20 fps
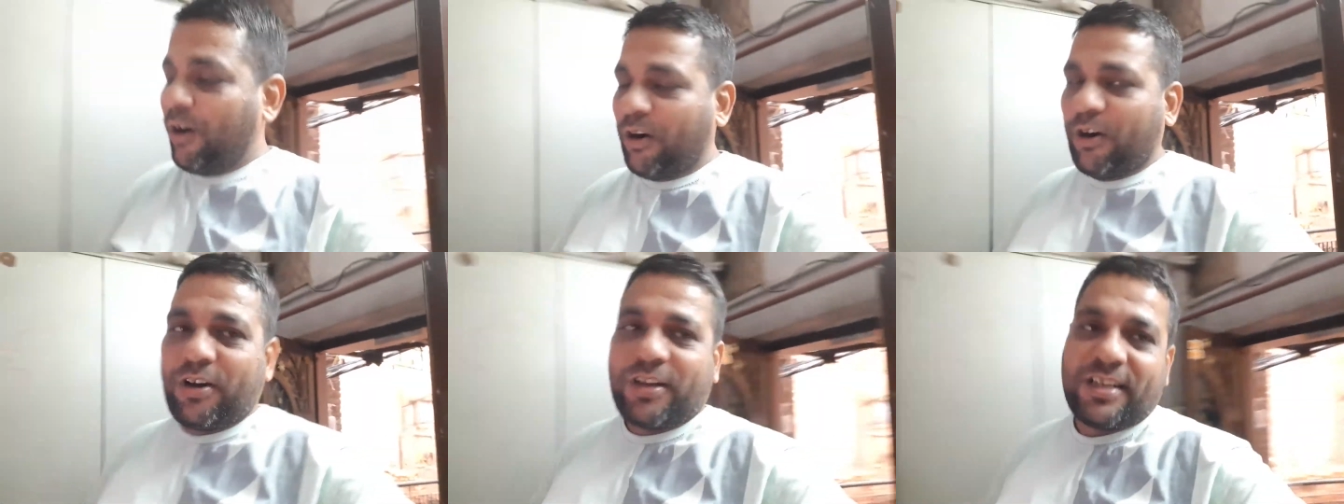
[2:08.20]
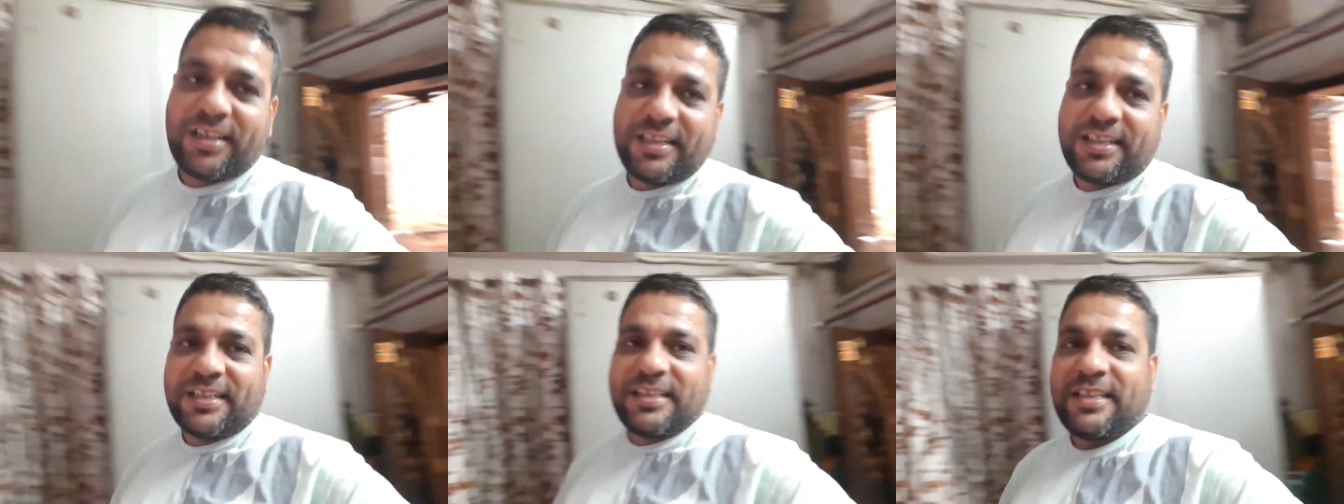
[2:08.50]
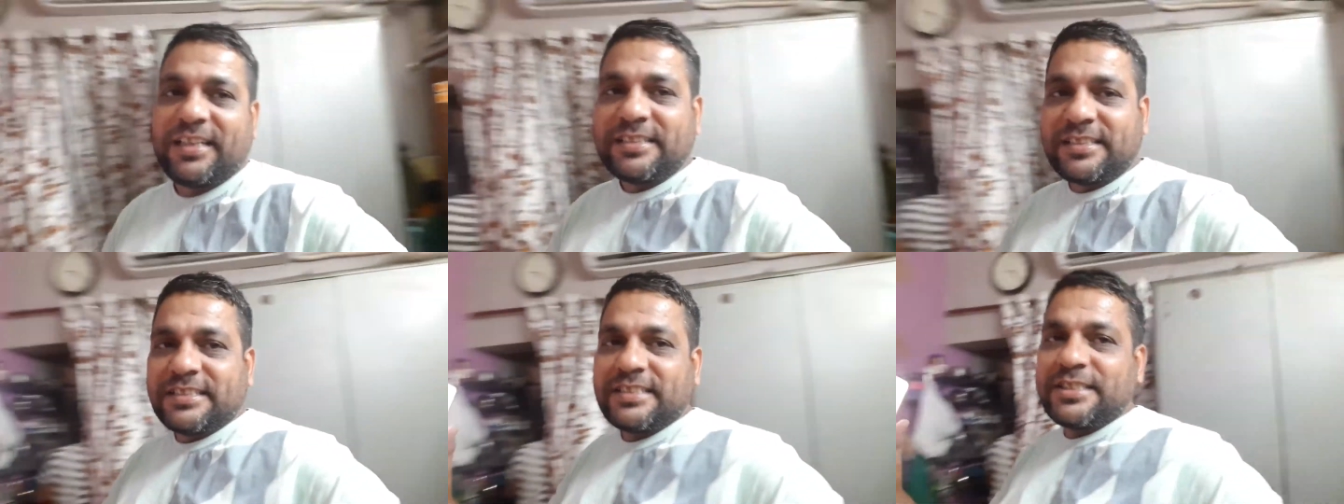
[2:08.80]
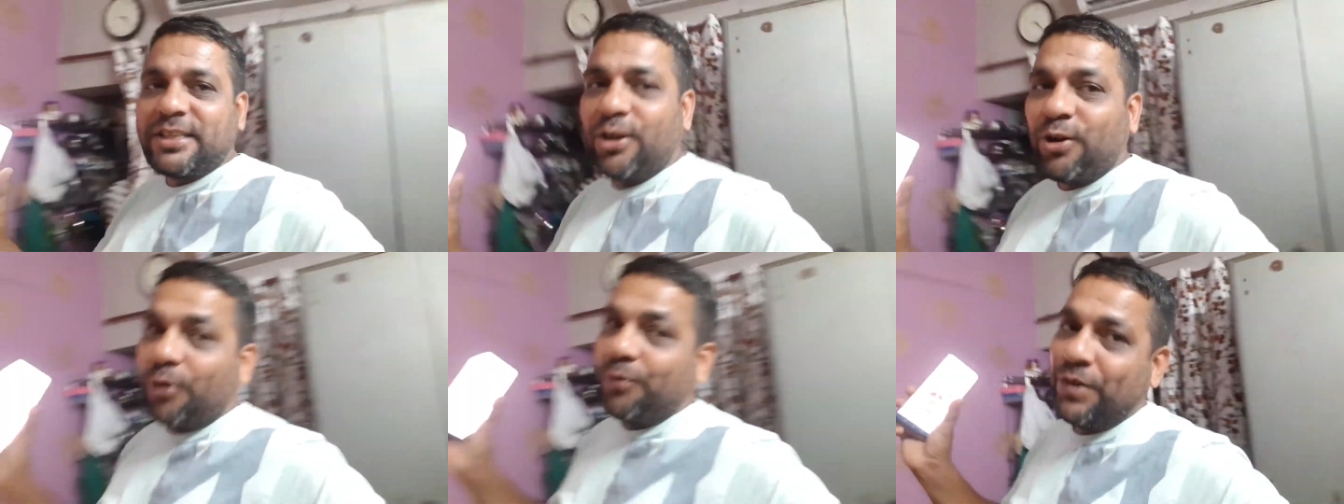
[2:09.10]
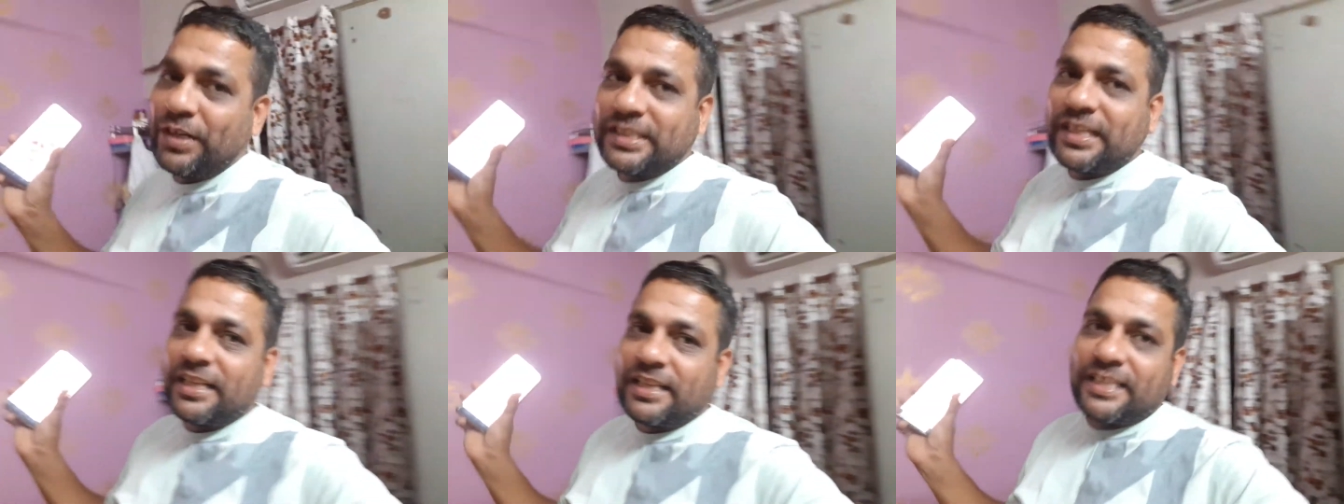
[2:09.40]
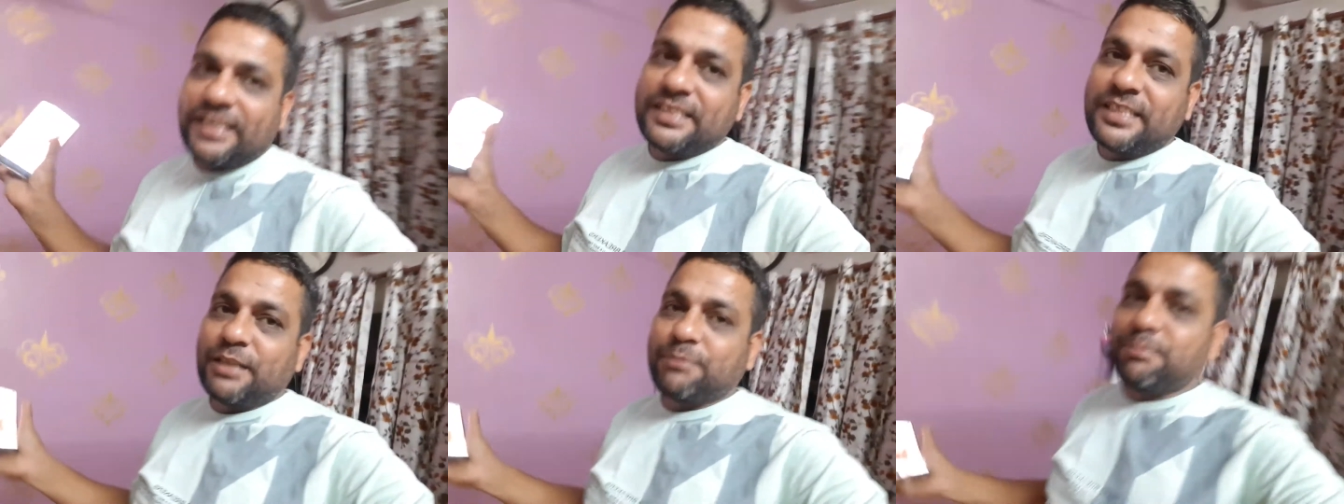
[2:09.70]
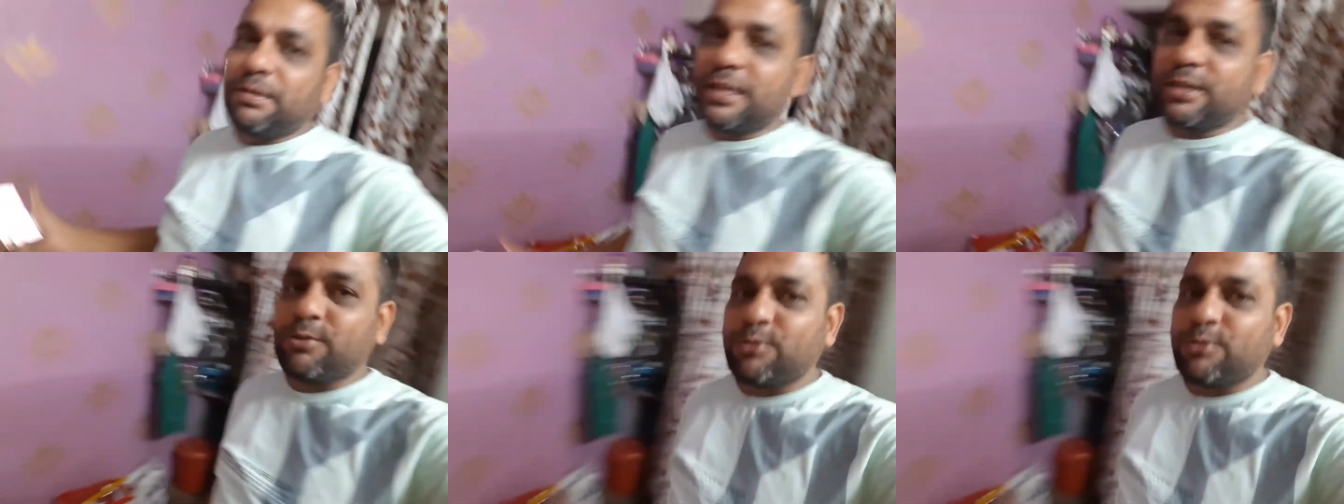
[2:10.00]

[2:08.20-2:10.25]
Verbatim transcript: और चलो फिर चलते हैं छत पे